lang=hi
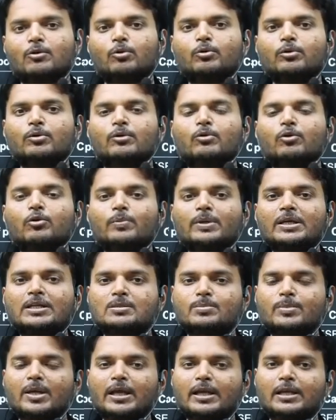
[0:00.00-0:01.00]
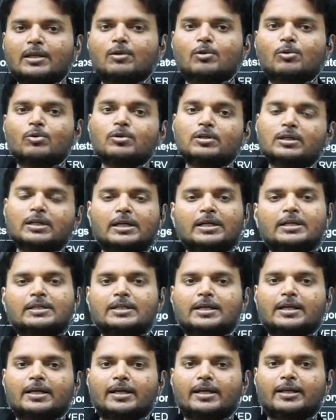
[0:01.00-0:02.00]
उनको भी इसमें इंक्लूड कर
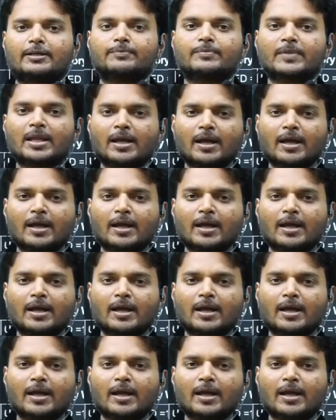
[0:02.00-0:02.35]
दिया गया है